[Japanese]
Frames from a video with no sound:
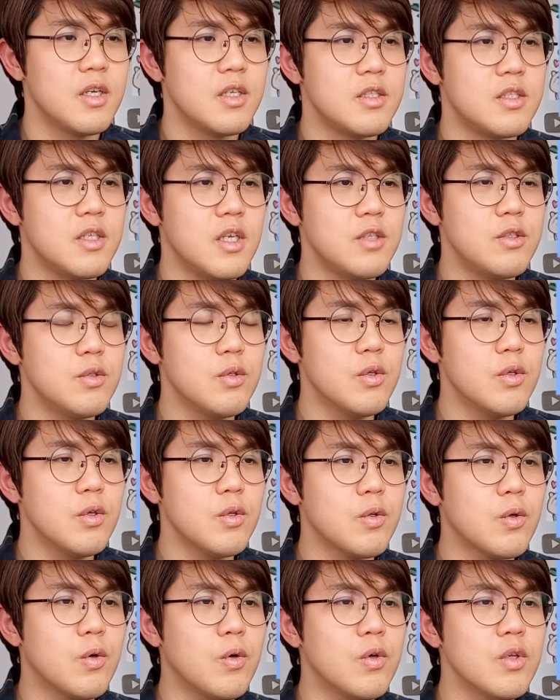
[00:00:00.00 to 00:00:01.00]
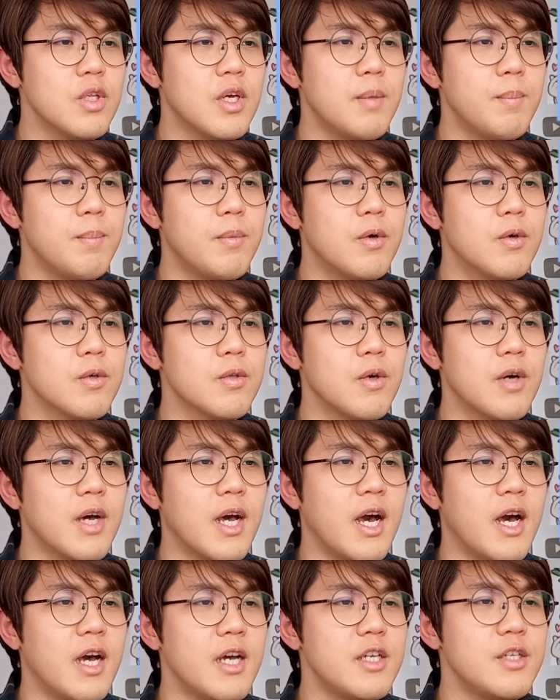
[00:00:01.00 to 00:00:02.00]
ジェジュドの東南方の
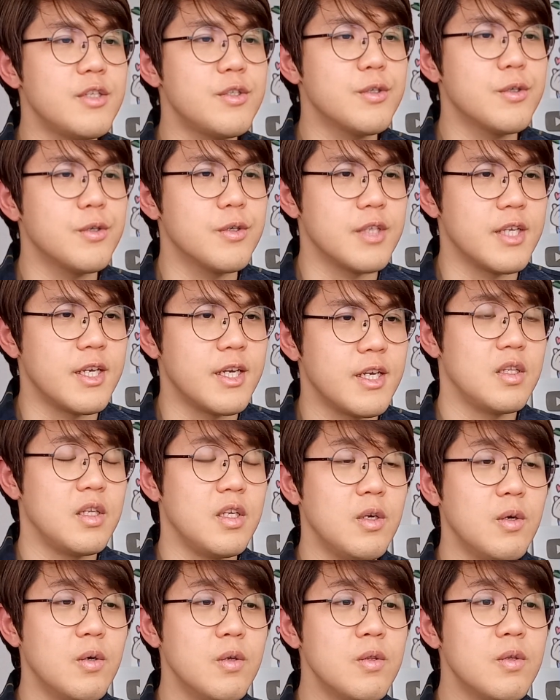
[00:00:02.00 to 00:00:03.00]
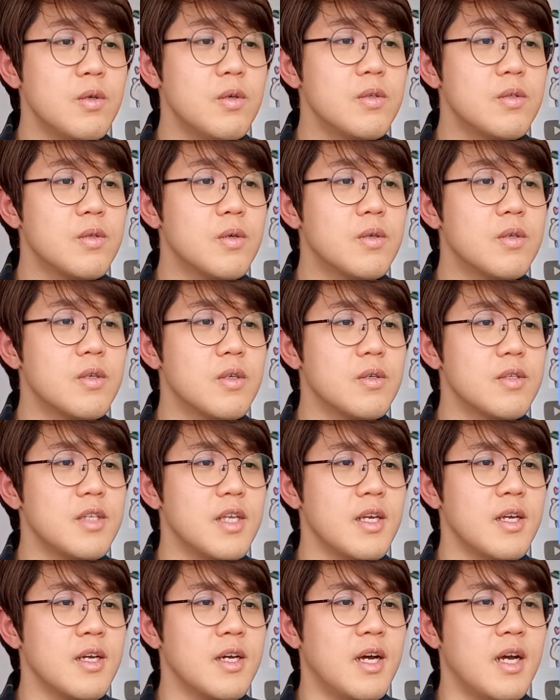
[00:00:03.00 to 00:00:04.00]
海上で日本の測量
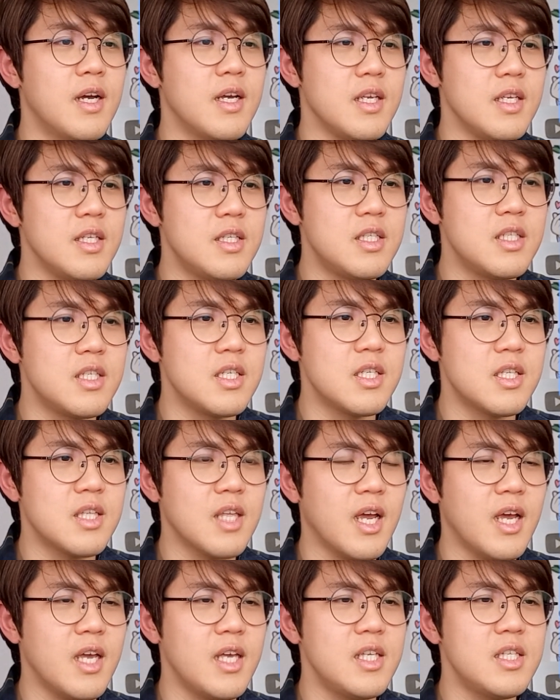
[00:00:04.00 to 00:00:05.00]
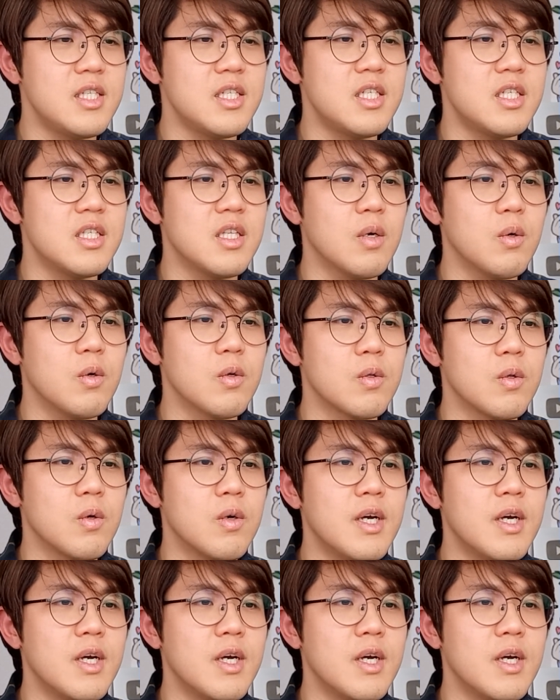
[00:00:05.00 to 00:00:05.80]
船が一時退治したこと